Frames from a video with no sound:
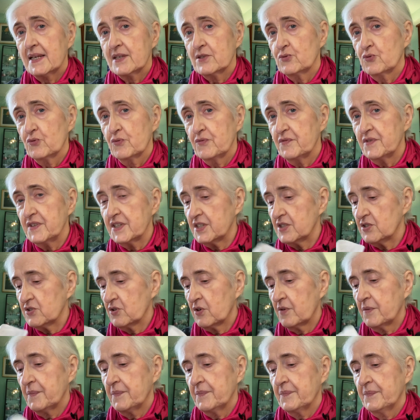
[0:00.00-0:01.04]
sul
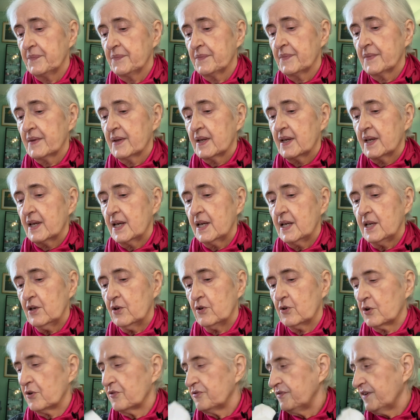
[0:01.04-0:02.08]
viso e
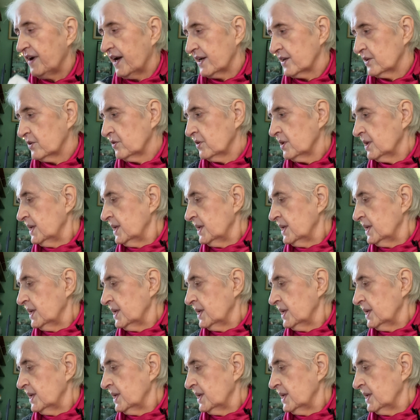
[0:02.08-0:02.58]
loro fanno